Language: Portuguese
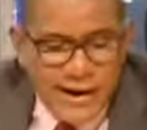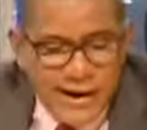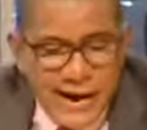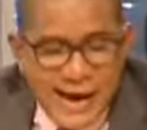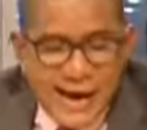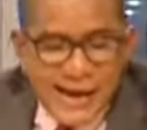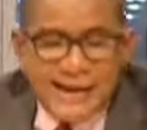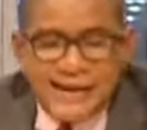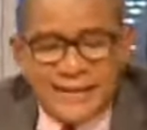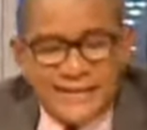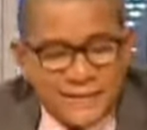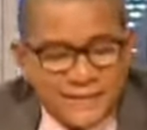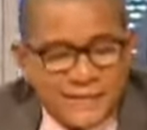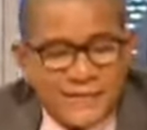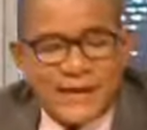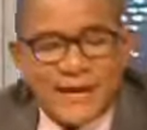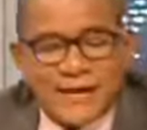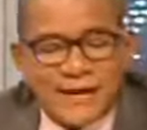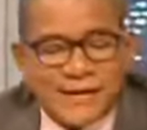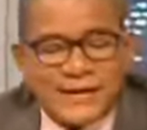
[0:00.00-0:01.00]
Naná. E
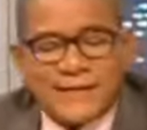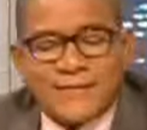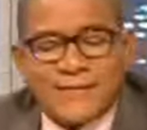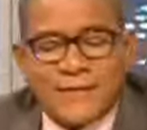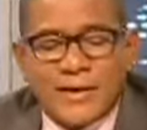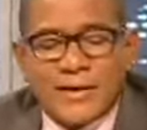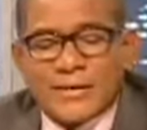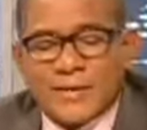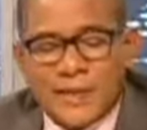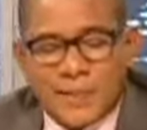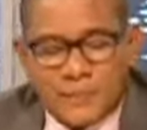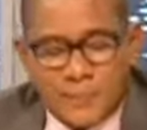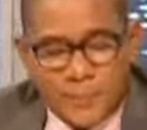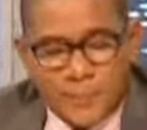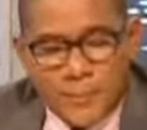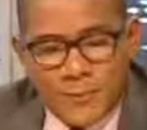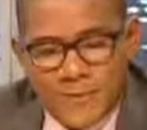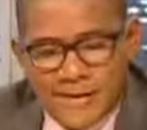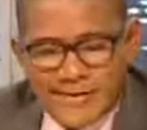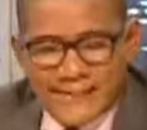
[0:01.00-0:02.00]
fica aqui feita a
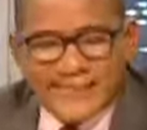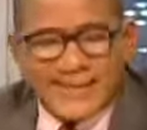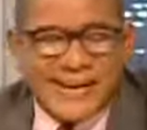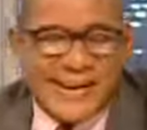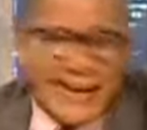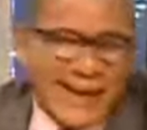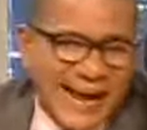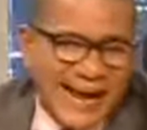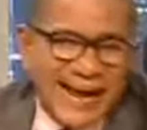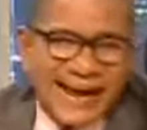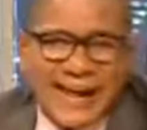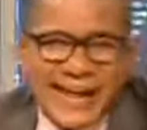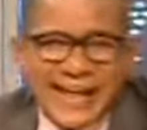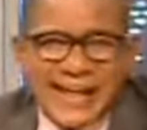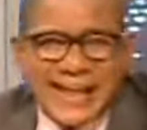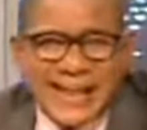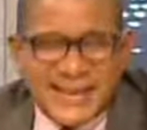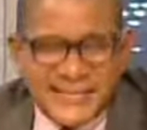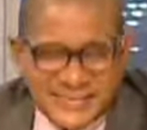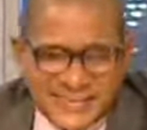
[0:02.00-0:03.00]
promessa. Na
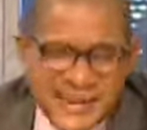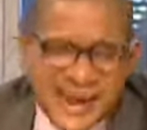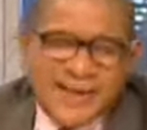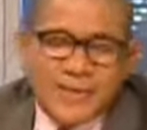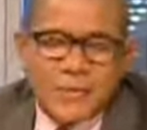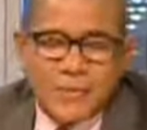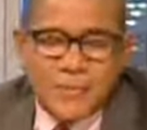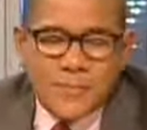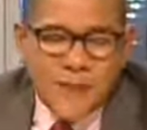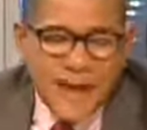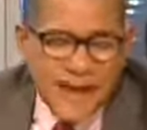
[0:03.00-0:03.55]
grelha está do